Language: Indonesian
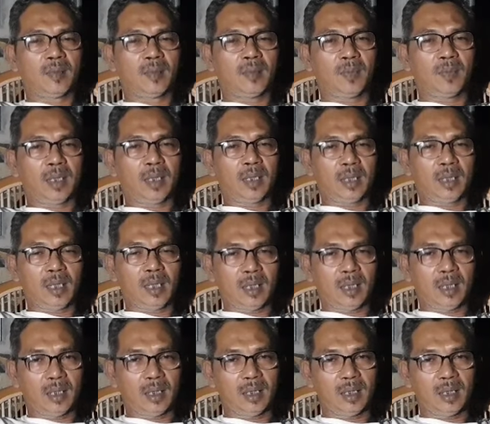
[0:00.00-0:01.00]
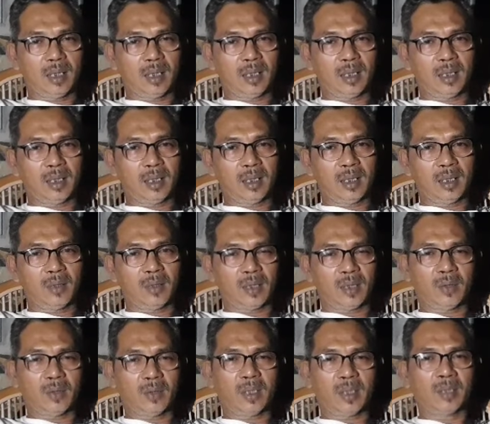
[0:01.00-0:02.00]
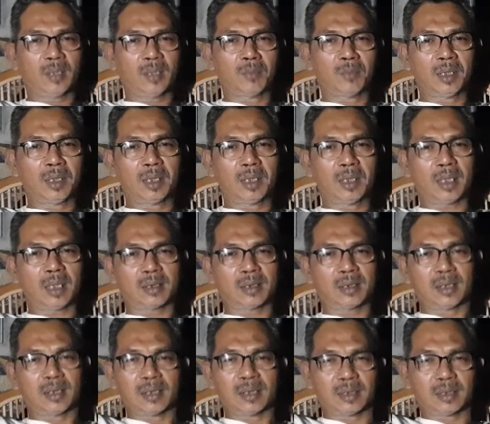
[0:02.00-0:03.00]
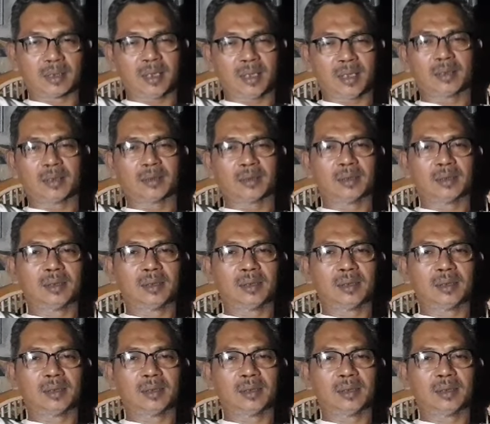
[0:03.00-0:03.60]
mereka lah orang-orang yang mengkerdilkan